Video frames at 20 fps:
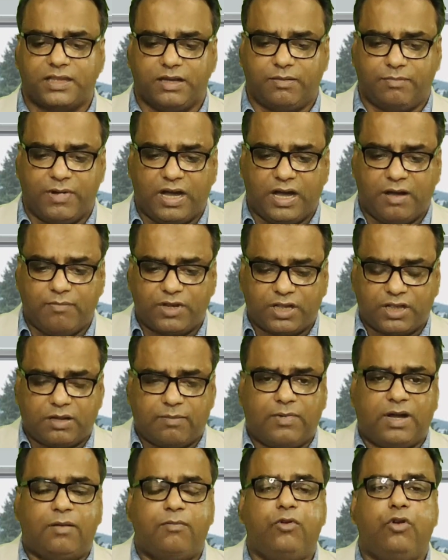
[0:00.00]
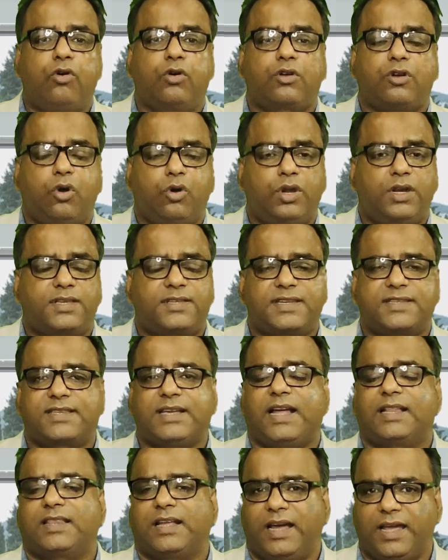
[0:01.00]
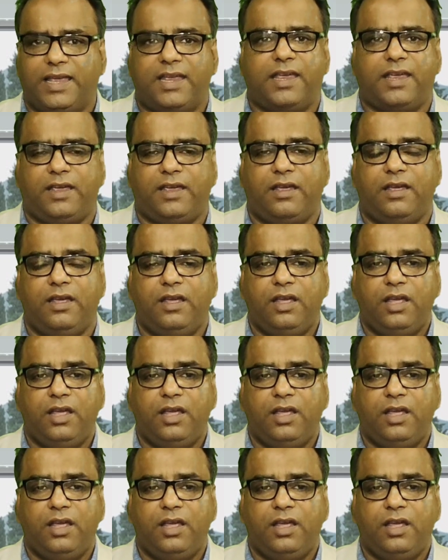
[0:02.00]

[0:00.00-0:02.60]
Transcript: तमाम के तमाम लोग कांग्रेस के साथ आए हैं